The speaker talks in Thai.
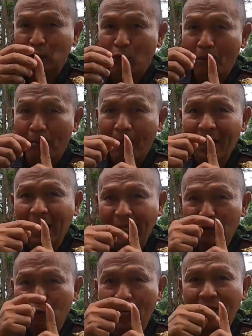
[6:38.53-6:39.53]
แข็งตัว มันไหล
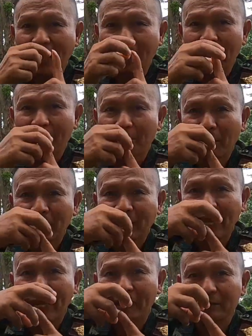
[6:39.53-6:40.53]
อยู่ด้านใน มัน
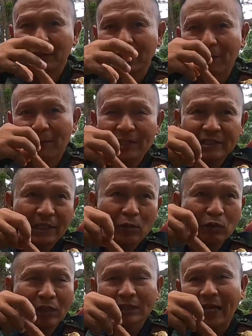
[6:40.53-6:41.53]
แตก มันทำให้เซล
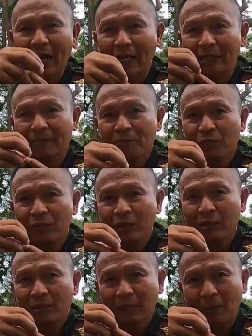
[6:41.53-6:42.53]
ล์ต่า
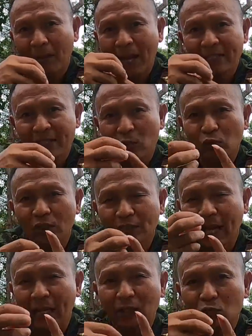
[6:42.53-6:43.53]
งๆ ทำลายเซลล์
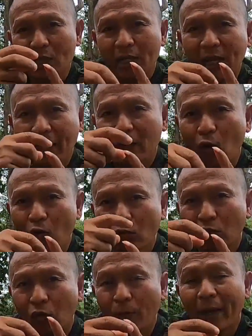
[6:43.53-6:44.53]
ต่างๆ อยู่ด้านในของ
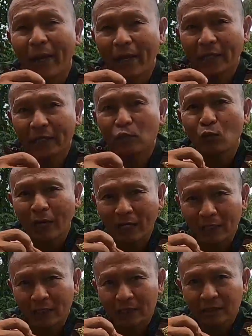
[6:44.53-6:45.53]
ของแผลที่ถูกกั
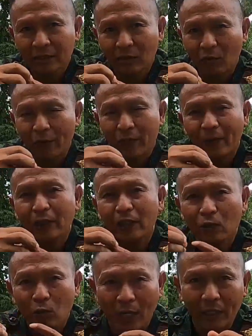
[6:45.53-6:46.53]
ดของวัยวะ
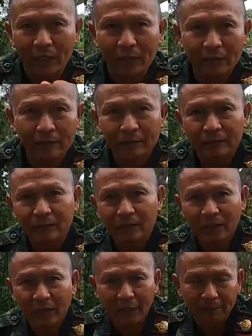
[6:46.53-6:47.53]
ที่ถูกกัด
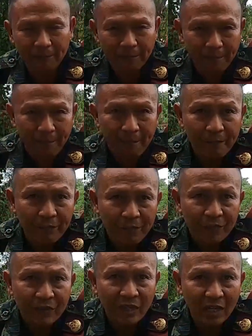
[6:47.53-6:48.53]
นะครับ เวลาหนึ่งก็
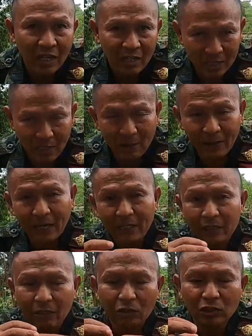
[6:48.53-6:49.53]
ระยะเวลา
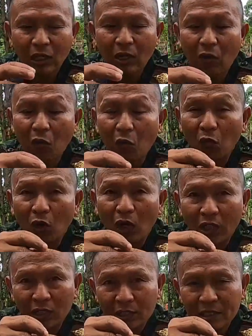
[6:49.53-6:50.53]
หนึ่งก็จะเสีย
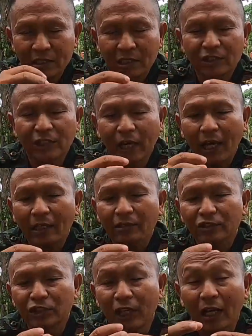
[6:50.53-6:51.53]
อ่า เนื้อเยื่อจะเสีย
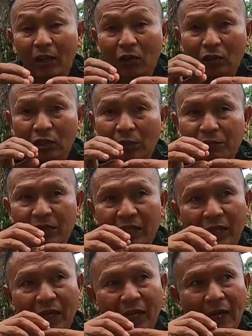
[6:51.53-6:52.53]
เสียแล้วก็จะ
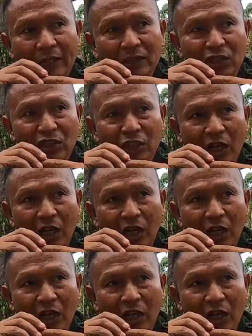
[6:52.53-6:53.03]
มีอาการ